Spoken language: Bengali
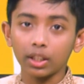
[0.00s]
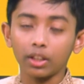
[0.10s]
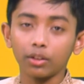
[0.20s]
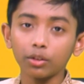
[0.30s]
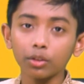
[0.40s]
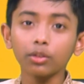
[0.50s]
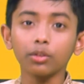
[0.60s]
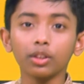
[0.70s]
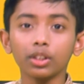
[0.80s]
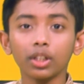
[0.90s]
এতক্ষণ
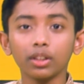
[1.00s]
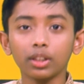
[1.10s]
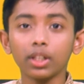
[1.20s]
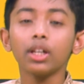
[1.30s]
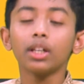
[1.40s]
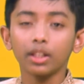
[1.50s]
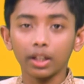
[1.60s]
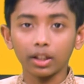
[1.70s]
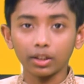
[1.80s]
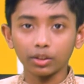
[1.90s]
অনুষ্ঠানটি
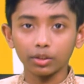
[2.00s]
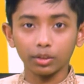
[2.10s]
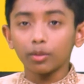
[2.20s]
দেখার জন্য